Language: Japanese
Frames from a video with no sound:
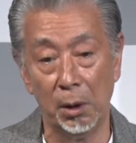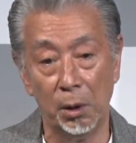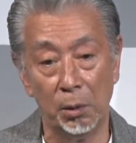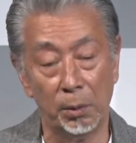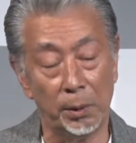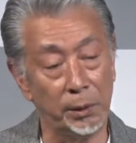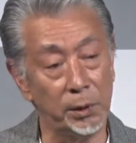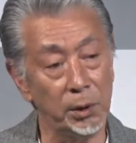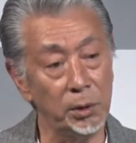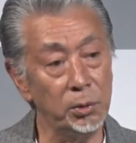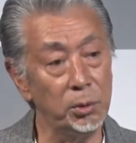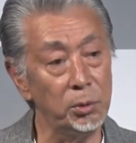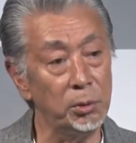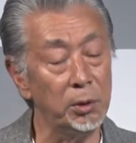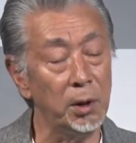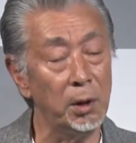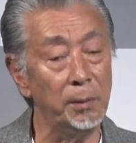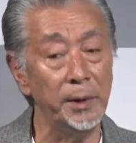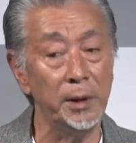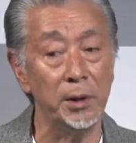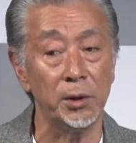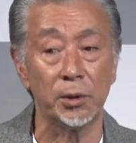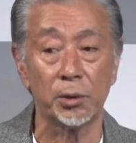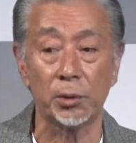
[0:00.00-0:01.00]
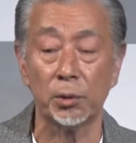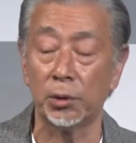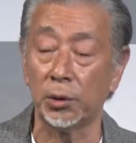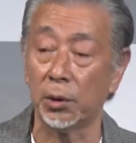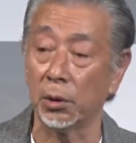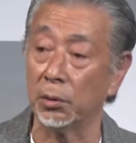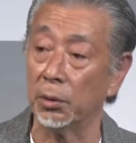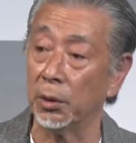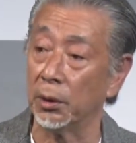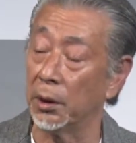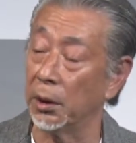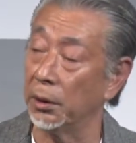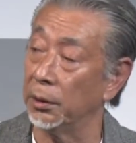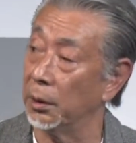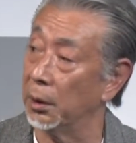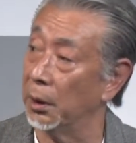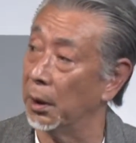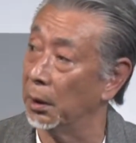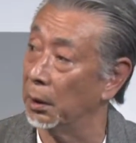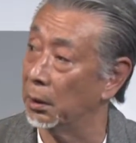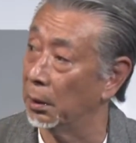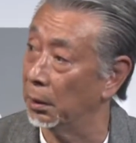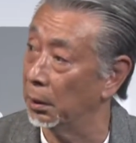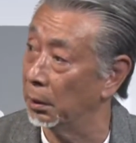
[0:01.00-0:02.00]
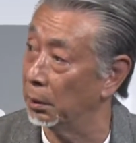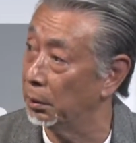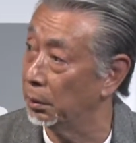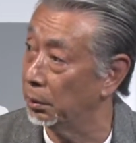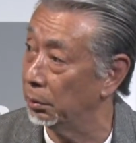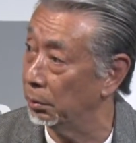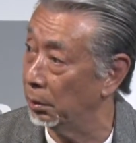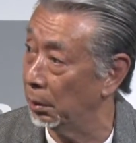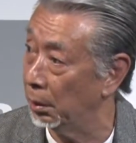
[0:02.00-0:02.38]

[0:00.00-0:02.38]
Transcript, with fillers: 私のために作ってくれたんじゃないかなっていう